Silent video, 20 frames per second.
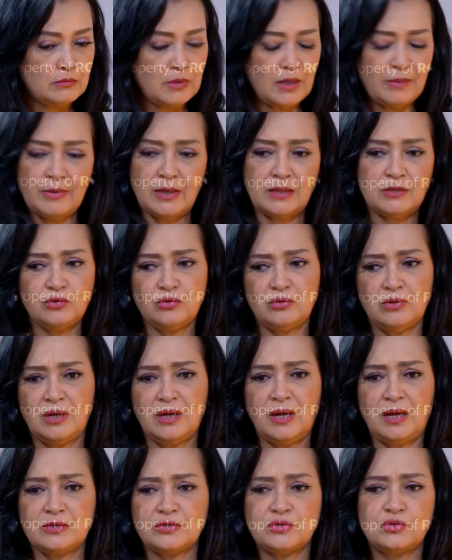Mama juga
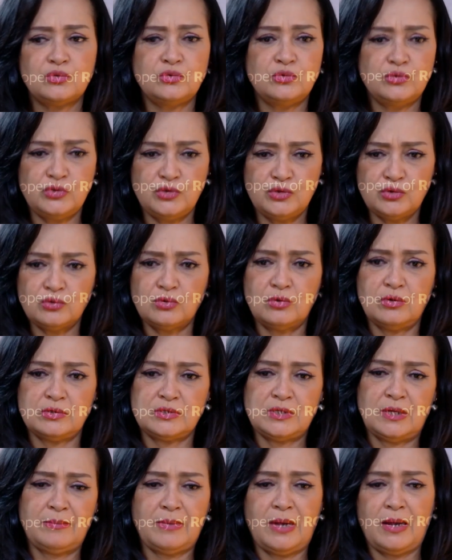nggak setuju kok
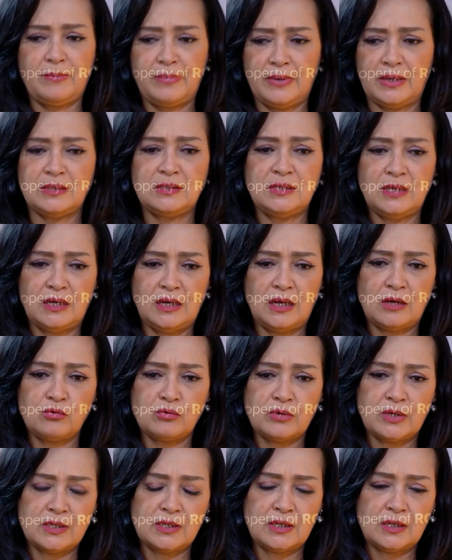sama apa yang dia
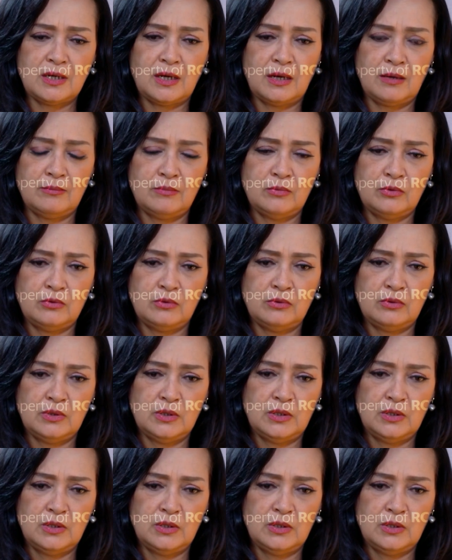lakukan ke kamu.